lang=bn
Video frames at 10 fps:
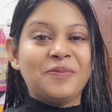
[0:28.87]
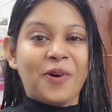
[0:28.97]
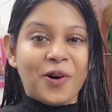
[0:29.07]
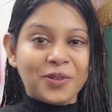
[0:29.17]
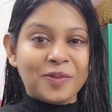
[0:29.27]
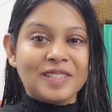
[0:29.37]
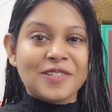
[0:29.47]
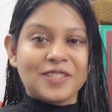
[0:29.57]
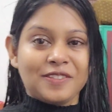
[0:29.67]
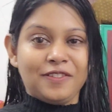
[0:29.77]
পর তোমাদের
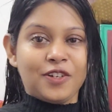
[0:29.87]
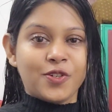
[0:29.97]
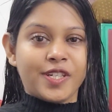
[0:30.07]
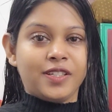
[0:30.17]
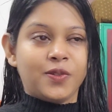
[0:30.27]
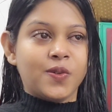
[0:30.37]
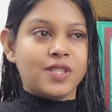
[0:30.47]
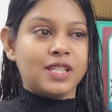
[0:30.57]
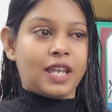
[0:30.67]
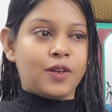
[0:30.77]
সাথে ব্লগ শেয়ার
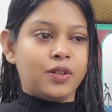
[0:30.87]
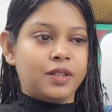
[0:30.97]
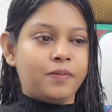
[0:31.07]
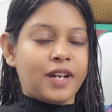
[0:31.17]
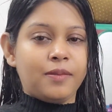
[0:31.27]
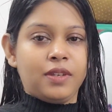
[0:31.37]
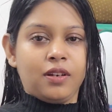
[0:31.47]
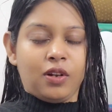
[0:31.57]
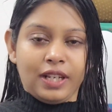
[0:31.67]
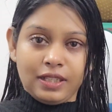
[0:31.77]
করছি এই কদিন প্রায় আমি
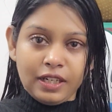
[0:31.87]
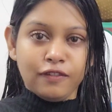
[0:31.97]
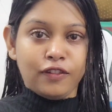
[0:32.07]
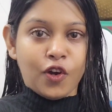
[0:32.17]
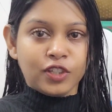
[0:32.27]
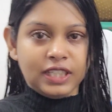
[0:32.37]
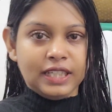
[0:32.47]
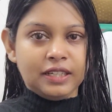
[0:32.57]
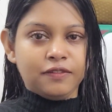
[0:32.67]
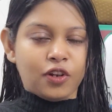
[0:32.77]
অনেক দিনই ব্লগ
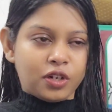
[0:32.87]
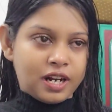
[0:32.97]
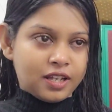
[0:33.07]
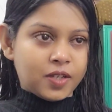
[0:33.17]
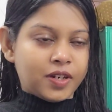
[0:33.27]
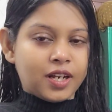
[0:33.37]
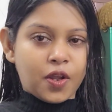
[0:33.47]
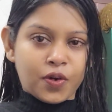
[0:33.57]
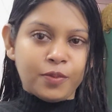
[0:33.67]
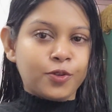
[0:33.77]
দিইনি ব্লগ না দেওয়ার
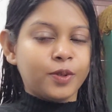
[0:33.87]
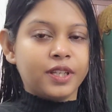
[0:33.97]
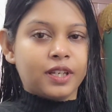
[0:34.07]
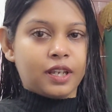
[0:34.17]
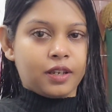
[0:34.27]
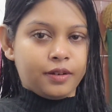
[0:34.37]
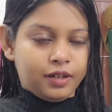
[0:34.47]
কারণ আমি তোমাদেরকে